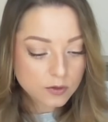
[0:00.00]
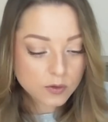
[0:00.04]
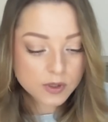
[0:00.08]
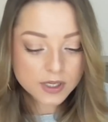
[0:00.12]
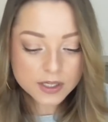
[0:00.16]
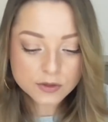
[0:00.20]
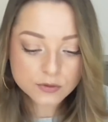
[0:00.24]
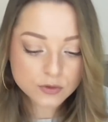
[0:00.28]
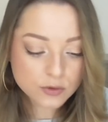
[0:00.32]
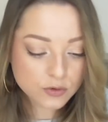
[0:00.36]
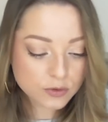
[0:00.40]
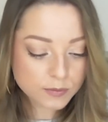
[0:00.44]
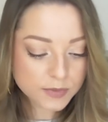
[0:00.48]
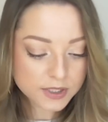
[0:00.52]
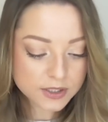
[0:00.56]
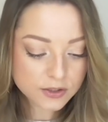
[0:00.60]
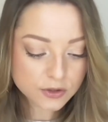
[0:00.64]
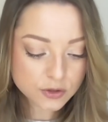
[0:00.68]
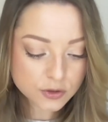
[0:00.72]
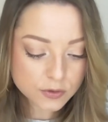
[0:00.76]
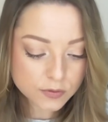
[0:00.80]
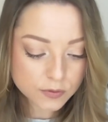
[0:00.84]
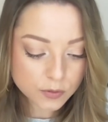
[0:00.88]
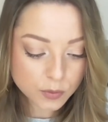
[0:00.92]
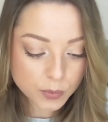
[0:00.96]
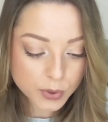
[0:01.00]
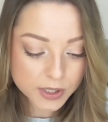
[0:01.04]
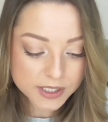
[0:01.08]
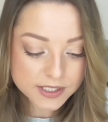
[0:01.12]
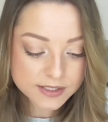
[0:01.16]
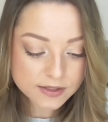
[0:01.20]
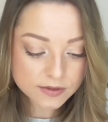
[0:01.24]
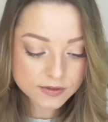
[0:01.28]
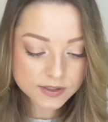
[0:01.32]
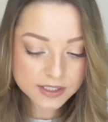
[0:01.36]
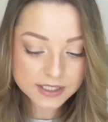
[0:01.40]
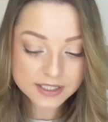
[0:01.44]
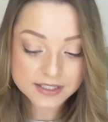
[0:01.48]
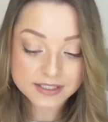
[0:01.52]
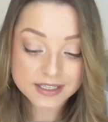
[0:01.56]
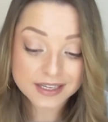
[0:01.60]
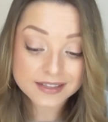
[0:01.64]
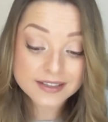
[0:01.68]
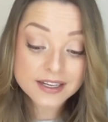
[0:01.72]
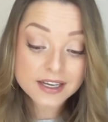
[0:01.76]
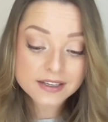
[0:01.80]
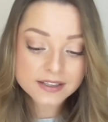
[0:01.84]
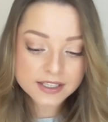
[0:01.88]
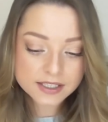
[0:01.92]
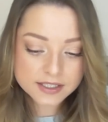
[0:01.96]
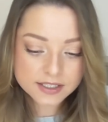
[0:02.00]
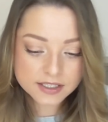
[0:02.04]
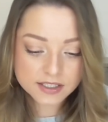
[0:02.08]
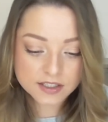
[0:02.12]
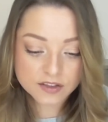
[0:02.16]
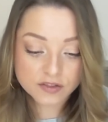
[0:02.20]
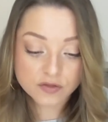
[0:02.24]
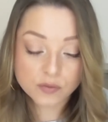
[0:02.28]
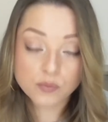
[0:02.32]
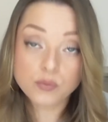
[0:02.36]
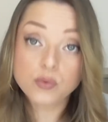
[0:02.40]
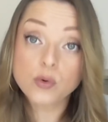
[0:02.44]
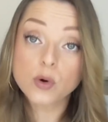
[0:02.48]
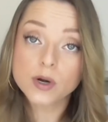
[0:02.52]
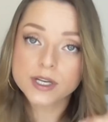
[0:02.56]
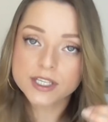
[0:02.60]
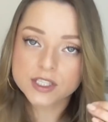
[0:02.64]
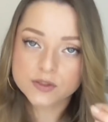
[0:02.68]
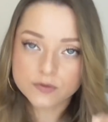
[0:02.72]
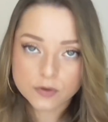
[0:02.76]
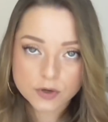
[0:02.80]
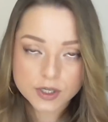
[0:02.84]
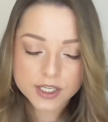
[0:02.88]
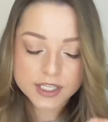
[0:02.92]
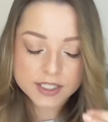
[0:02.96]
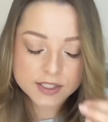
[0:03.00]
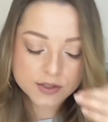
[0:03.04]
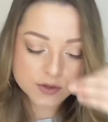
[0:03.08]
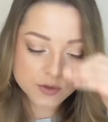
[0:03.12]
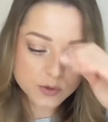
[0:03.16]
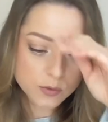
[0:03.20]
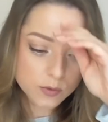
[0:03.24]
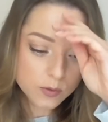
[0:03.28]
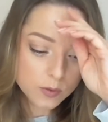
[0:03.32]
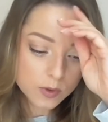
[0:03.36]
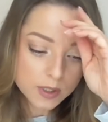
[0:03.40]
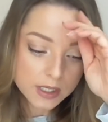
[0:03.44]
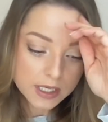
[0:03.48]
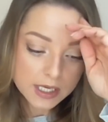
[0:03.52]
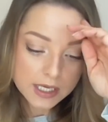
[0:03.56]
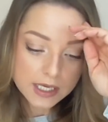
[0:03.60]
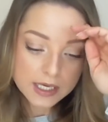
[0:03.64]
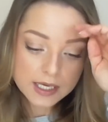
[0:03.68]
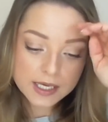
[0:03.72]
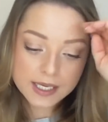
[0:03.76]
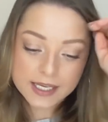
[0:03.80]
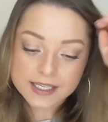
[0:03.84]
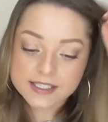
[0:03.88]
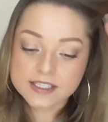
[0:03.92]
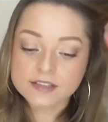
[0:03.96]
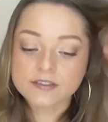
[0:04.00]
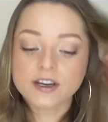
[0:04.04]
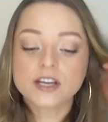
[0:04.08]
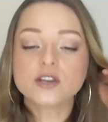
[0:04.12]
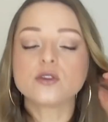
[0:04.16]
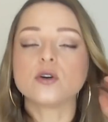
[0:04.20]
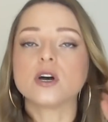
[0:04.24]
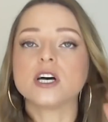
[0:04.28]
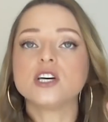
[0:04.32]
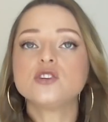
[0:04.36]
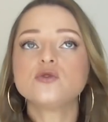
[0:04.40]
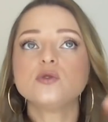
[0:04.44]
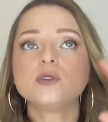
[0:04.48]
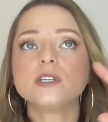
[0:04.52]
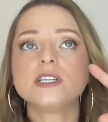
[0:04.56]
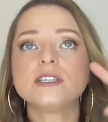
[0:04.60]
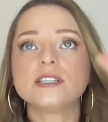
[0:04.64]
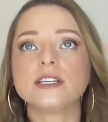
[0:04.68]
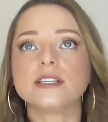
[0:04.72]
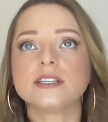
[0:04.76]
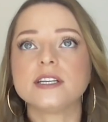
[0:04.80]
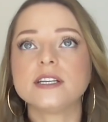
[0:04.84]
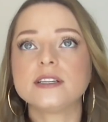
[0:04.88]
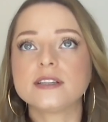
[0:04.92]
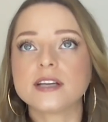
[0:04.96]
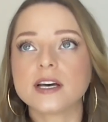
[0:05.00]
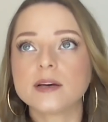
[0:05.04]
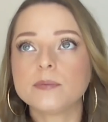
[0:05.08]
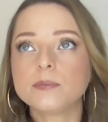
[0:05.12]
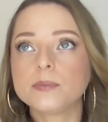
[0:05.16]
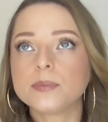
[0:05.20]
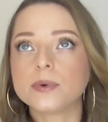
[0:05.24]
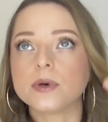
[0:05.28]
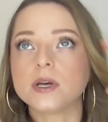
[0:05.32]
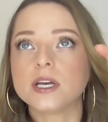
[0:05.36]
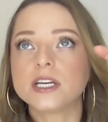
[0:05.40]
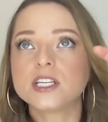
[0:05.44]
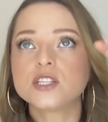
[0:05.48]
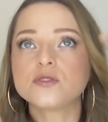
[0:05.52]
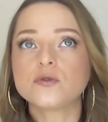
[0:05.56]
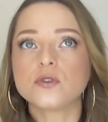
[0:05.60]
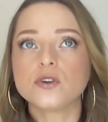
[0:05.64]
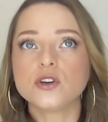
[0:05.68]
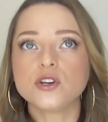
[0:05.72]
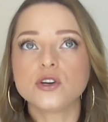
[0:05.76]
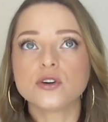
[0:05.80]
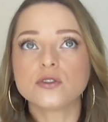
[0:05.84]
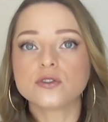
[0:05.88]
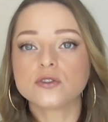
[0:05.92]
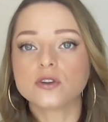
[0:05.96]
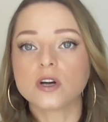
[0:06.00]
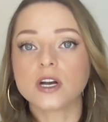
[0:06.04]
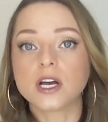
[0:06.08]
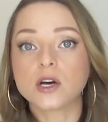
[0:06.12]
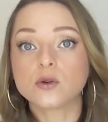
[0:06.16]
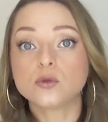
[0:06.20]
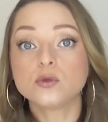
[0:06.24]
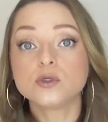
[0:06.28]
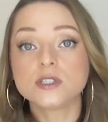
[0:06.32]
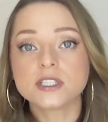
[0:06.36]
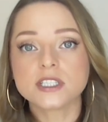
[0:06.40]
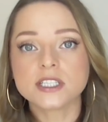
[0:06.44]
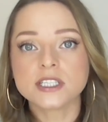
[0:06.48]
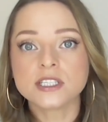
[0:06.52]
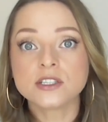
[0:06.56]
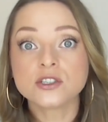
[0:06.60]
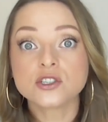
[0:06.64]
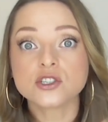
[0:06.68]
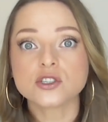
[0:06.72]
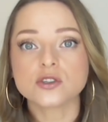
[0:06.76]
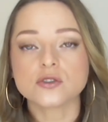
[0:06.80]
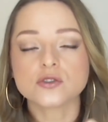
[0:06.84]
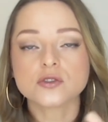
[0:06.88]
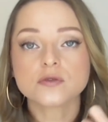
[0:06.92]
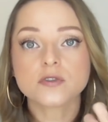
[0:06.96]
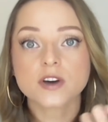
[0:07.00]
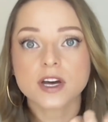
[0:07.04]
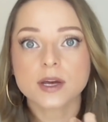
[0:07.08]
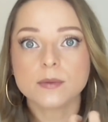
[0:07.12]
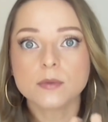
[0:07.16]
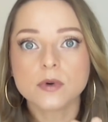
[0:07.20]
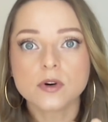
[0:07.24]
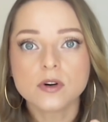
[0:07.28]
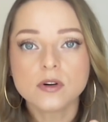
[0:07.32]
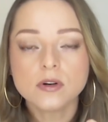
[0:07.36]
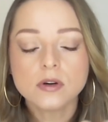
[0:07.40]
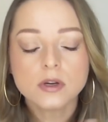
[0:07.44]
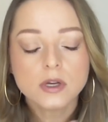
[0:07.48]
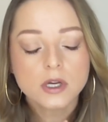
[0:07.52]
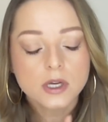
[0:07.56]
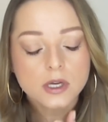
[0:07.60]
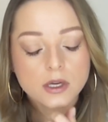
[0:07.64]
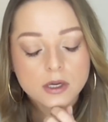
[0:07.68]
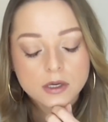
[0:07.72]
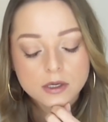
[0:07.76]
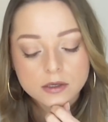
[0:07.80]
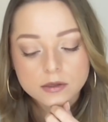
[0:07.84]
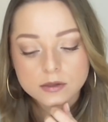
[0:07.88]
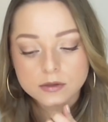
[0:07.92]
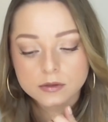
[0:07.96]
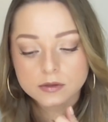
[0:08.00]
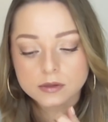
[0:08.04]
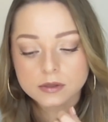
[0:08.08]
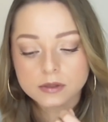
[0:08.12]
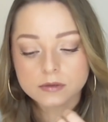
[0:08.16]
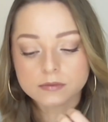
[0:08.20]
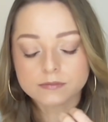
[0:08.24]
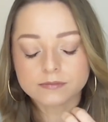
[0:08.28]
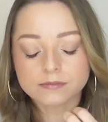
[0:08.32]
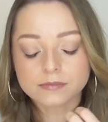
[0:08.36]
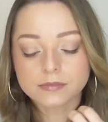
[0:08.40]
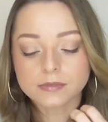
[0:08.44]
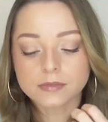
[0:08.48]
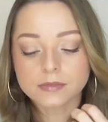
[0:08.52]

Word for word: Donc là, du coup, maintenant, je vais vous présenter des alternatives pour l'exfoliation, car c'est vrai que rajouter cette étape exfoliante dans la routine change vraiment euh,